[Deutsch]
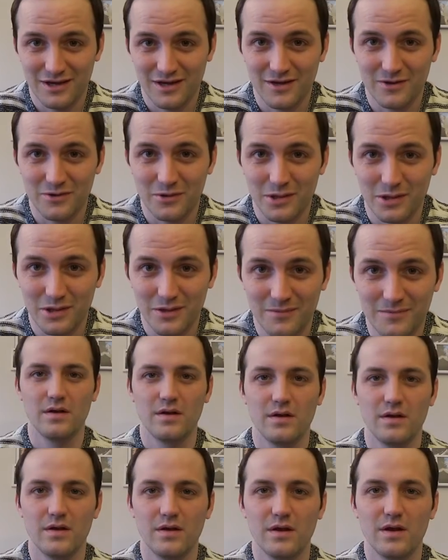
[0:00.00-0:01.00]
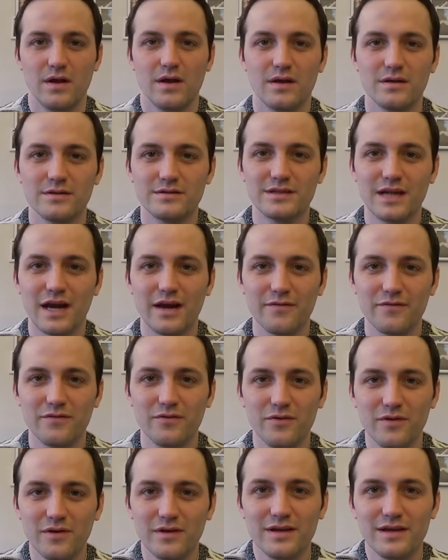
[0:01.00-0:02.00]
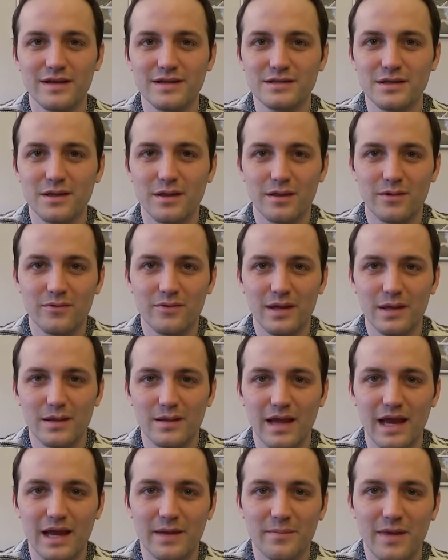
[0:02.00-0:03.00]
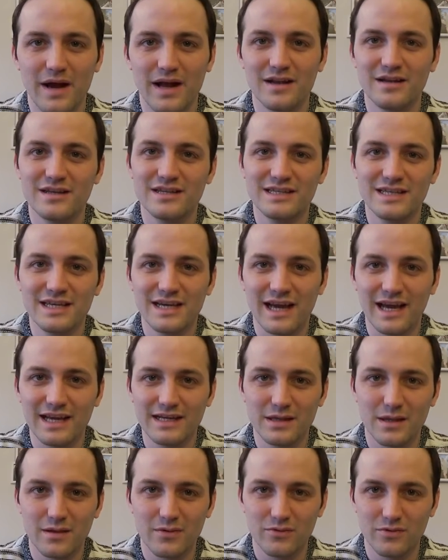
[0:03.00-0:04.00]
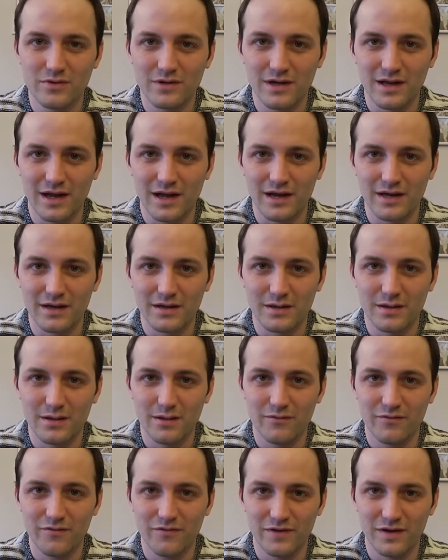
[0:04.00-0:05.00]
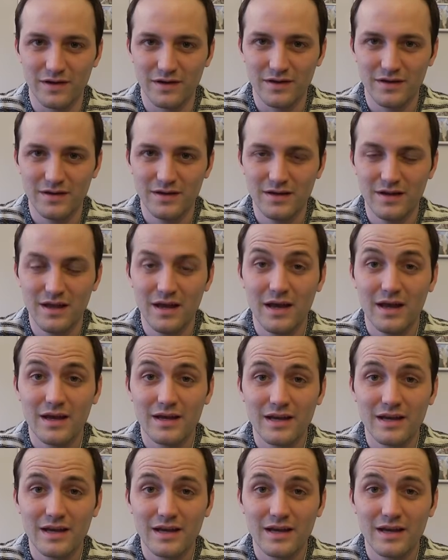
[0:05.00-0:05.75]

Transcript: heraus. Dafür gilt es zunächst einmal, die Rechtsgrundlage zu finden,